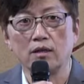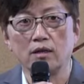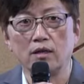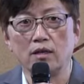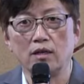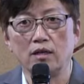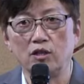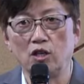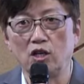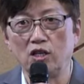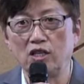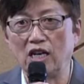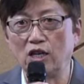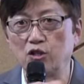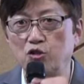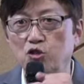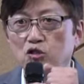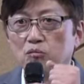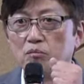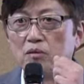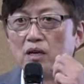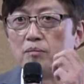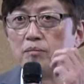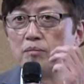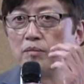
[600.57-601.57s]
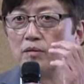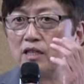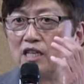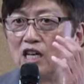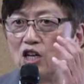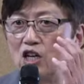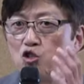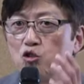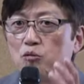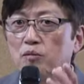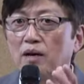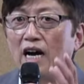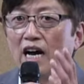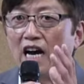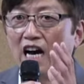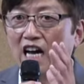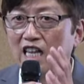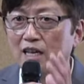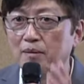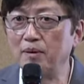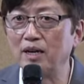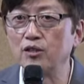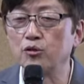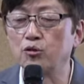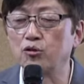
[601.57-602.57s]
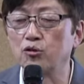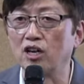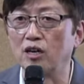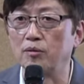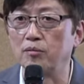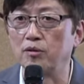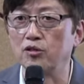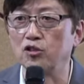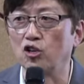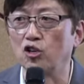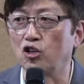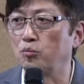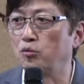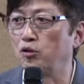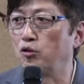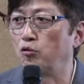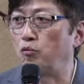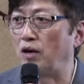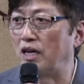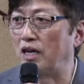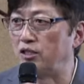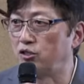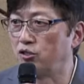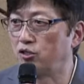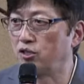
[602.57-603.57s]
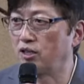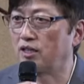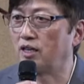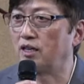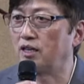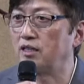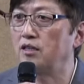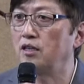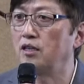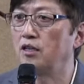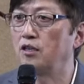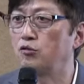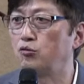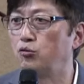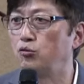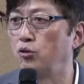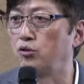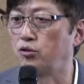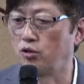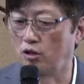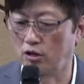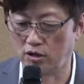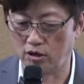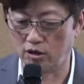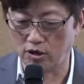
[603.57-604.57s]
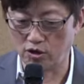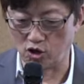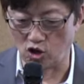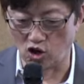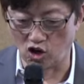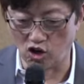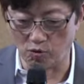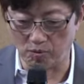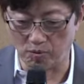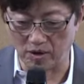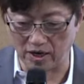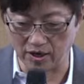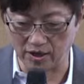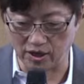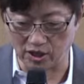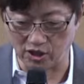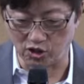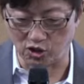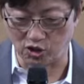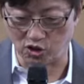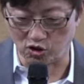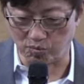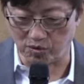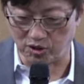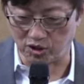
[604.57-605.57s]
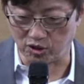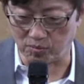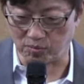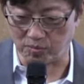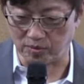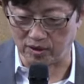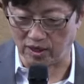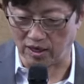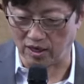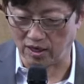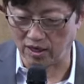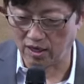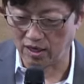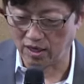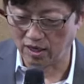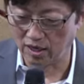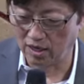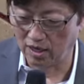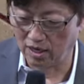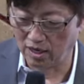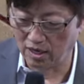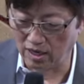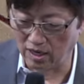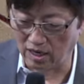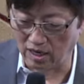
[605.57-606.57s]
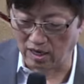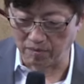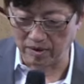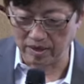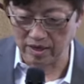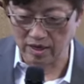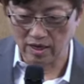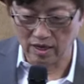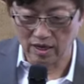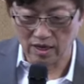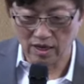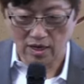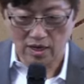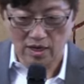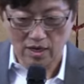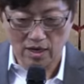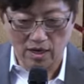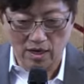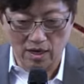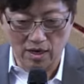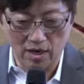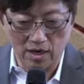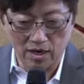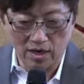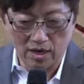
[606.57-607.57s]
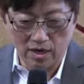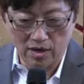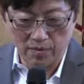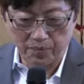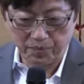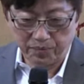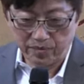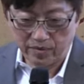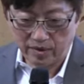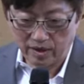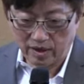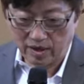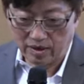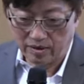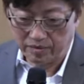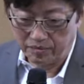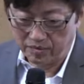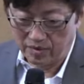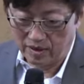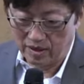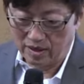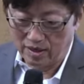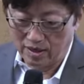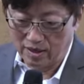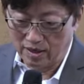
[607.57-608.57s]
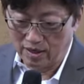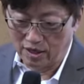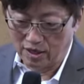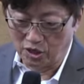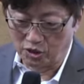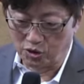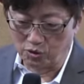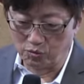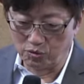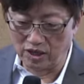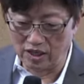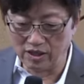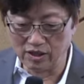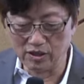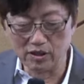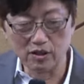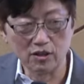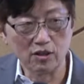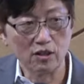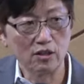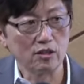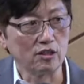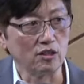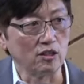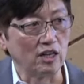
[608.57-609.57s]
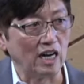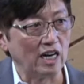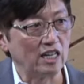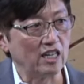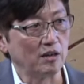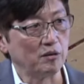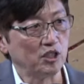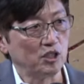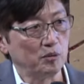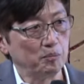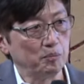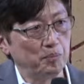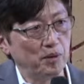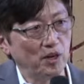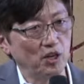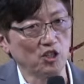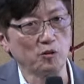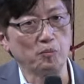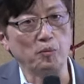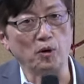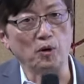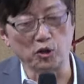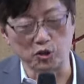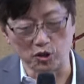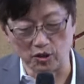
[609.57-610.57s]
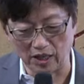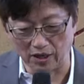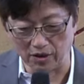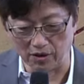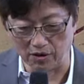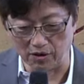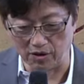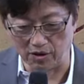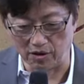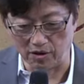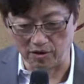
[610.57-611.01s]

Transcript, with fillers: 예, 예수님만 예수님 안에만 들어가면 여러분은 완전한 구원을 경험하게 되실 줄 믿습니다. 어, 그래서 우리는 그 하나님의 심판에서 벗어난 거예요.